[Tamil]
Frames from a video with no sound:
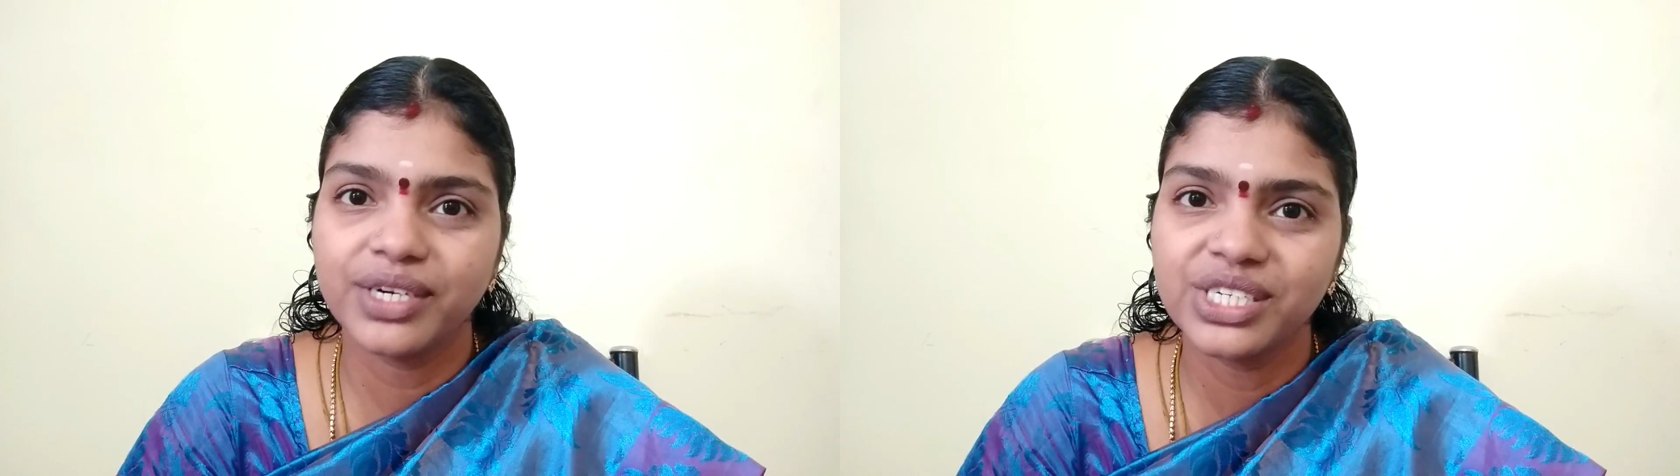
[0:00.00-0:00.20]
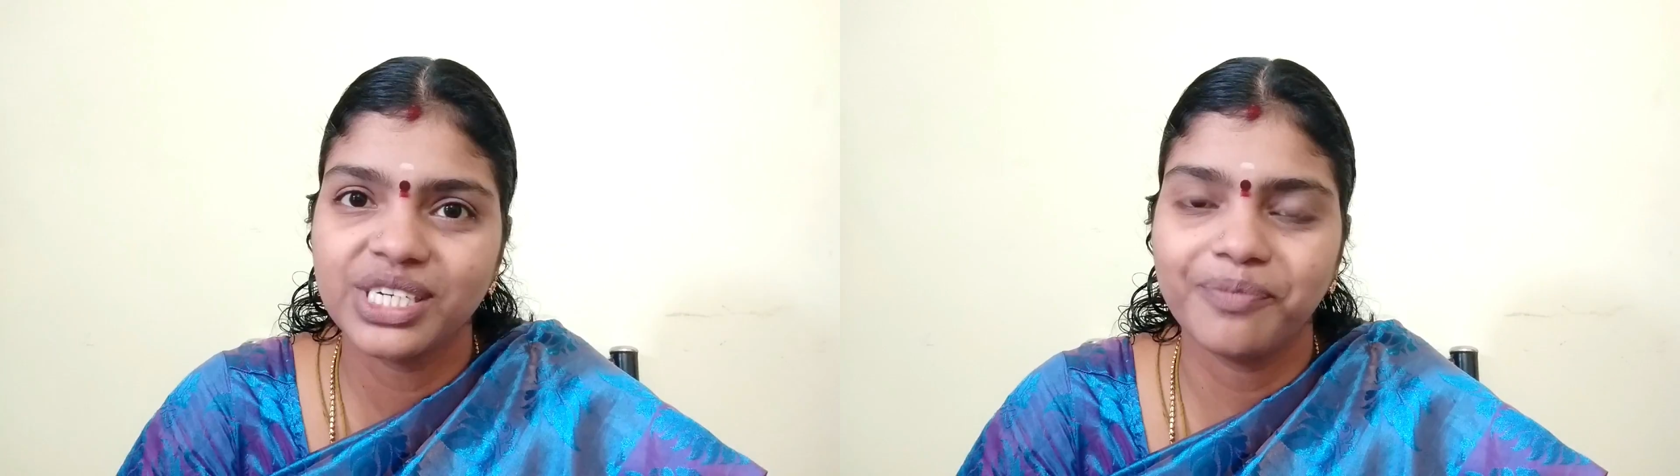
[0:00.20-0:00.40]

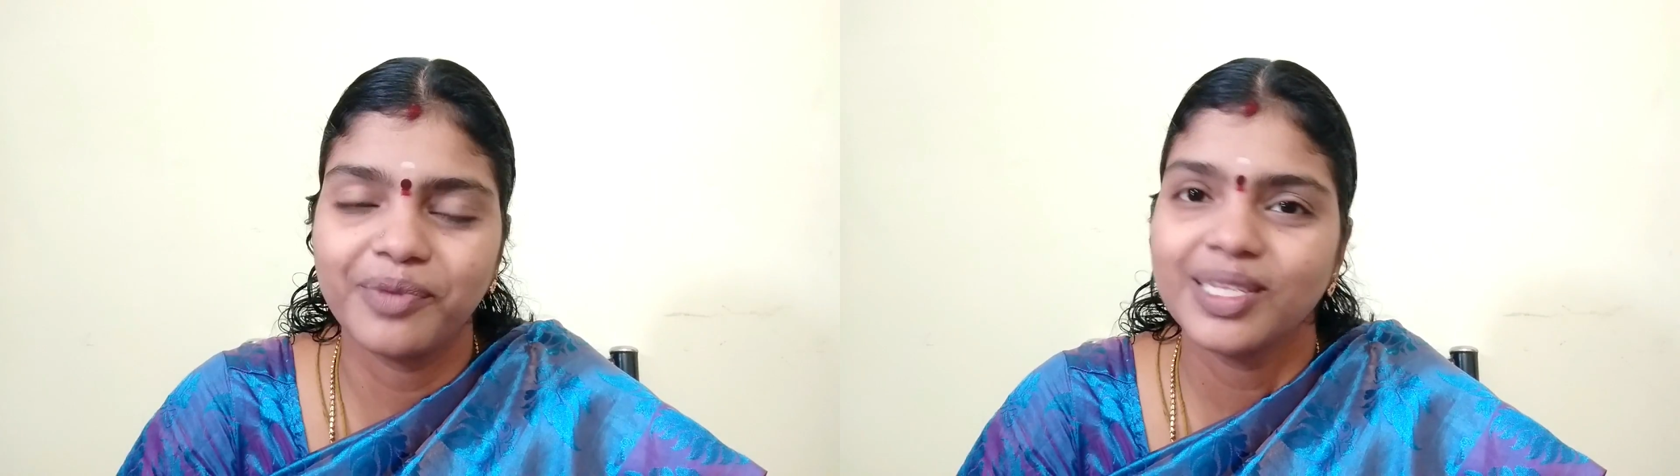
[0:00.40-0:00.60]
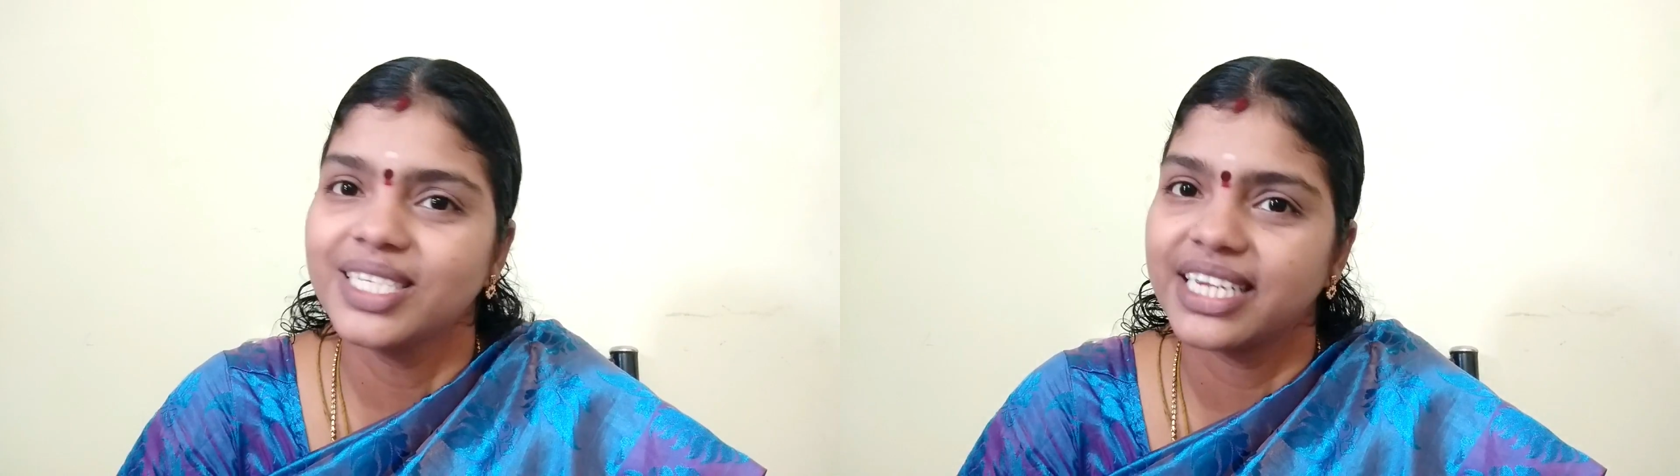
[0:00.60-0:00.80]
ஒர்க்
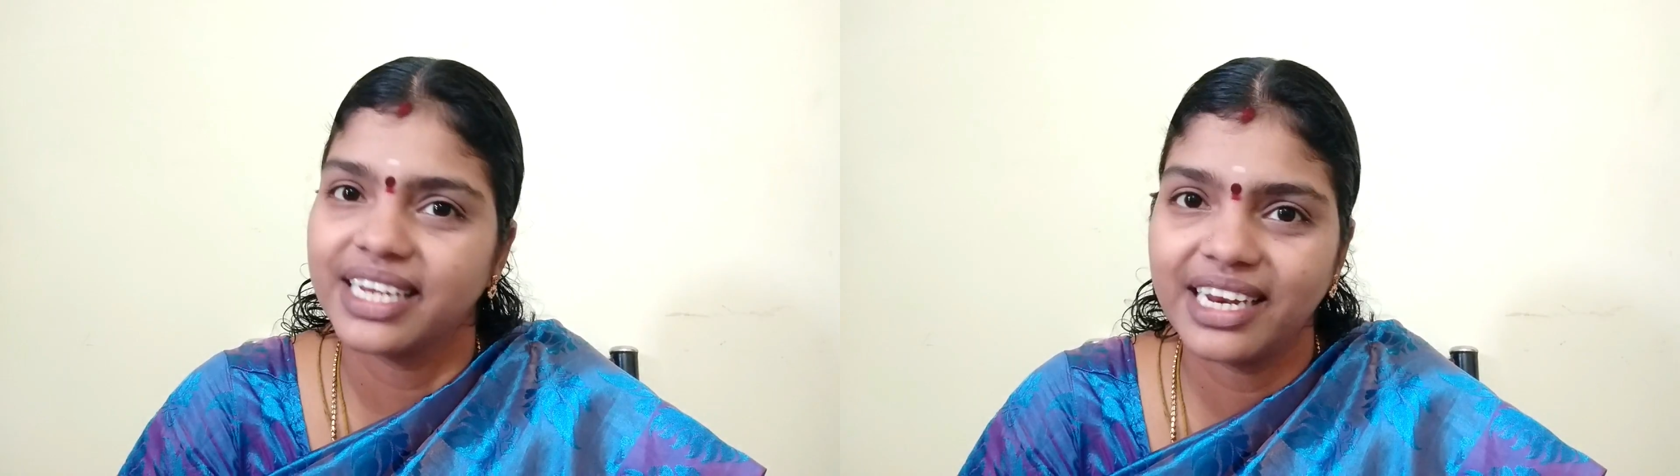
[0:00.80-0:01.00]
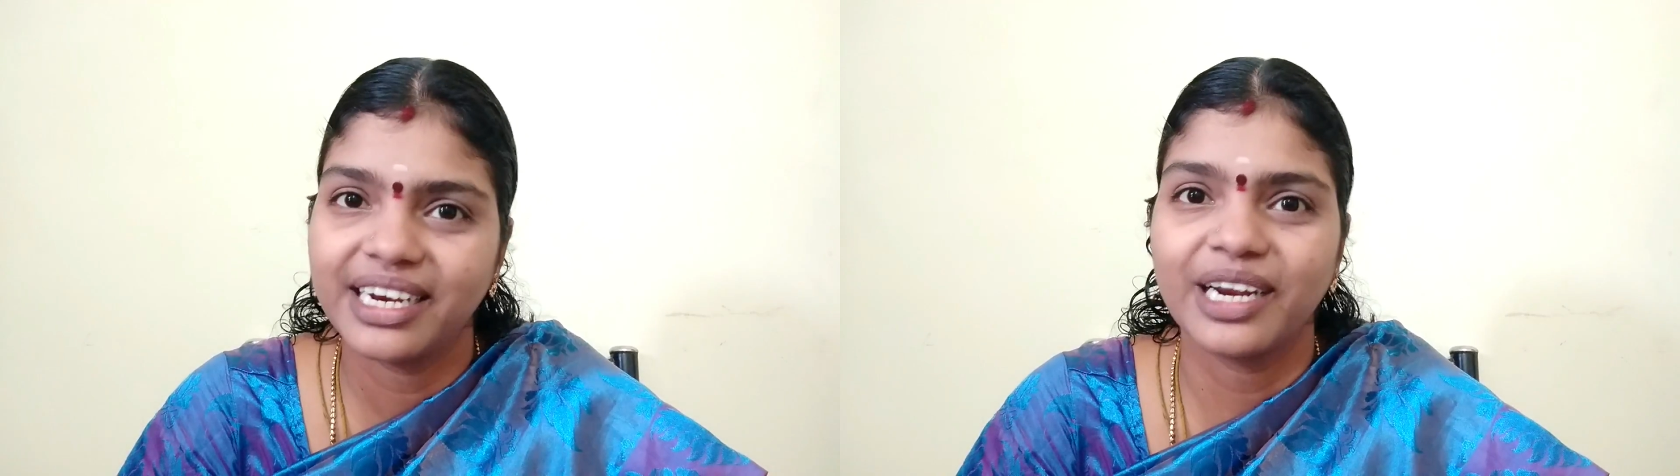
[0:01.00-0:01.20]
ஷாப் வந்து
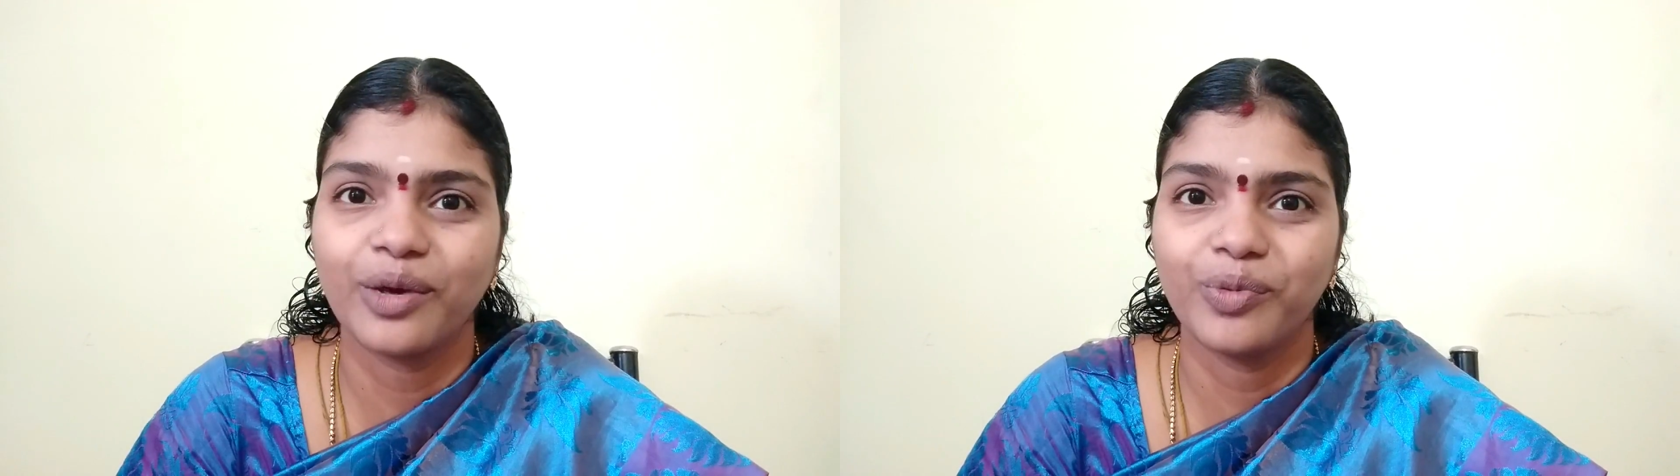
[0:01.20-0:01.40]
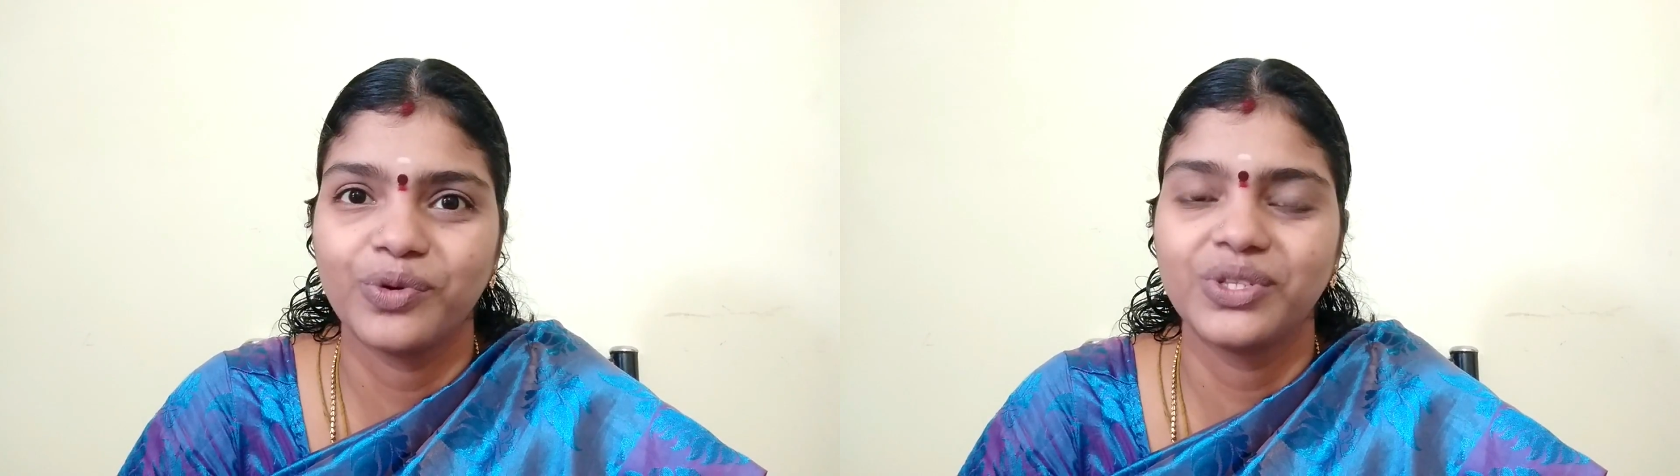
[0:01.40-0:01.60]
சென்னையில்
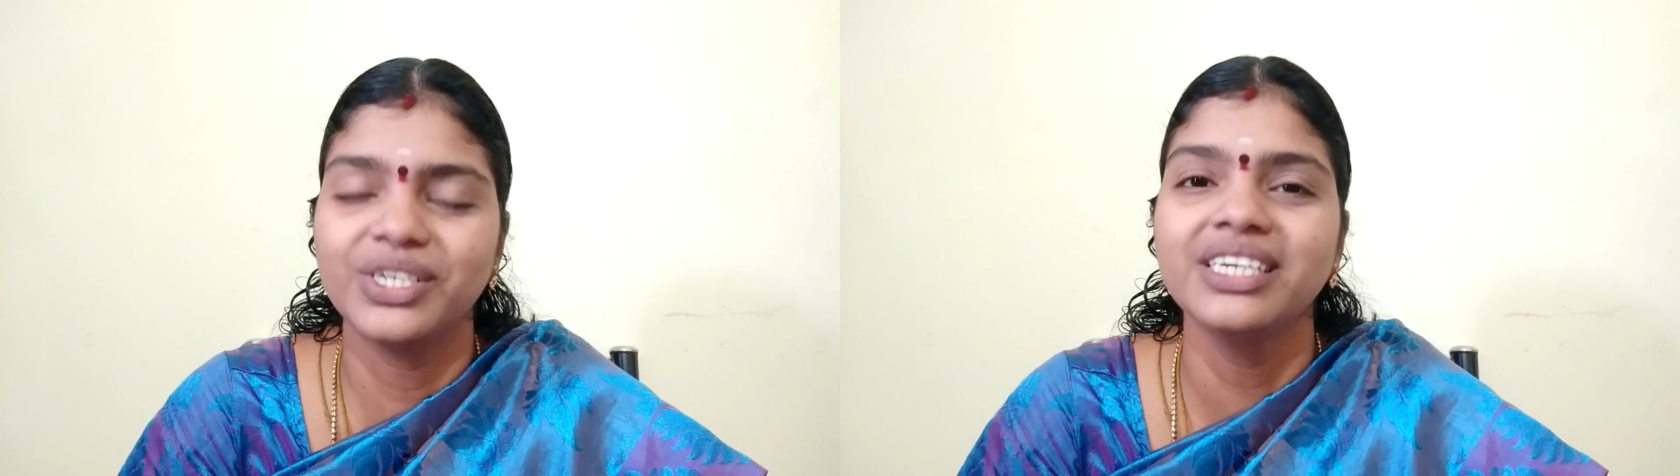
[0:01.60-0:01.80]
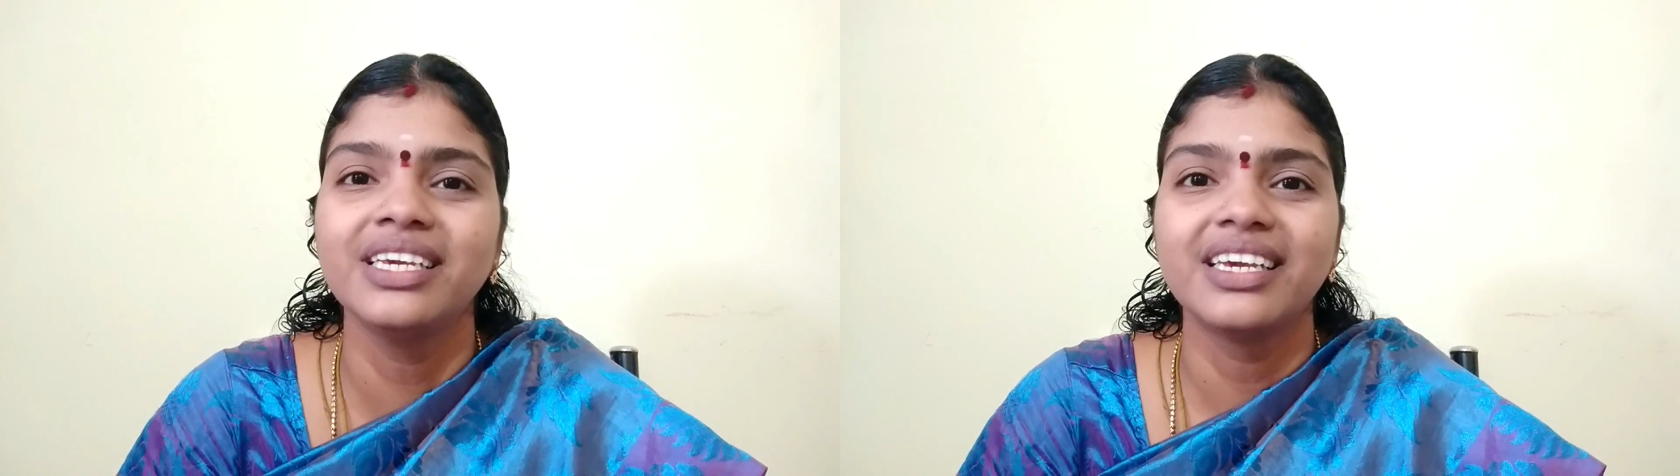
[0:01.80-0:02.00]
நடக்க போகுது